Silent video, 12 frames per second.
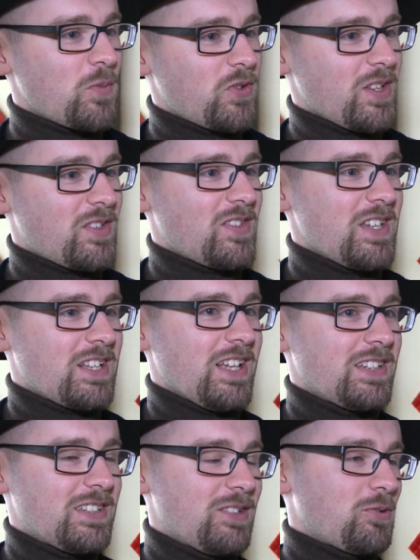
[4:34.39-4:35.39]
muss jetzt nicht
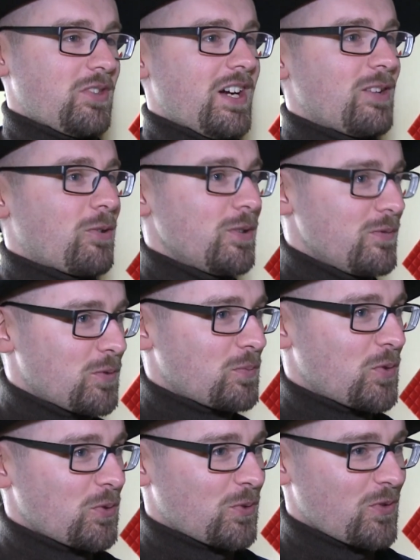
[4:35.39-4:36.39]
gleich die totale
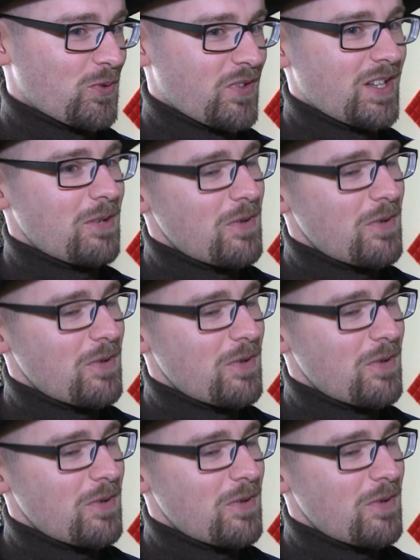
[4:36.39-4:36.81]
Hollywood-Produktion sein,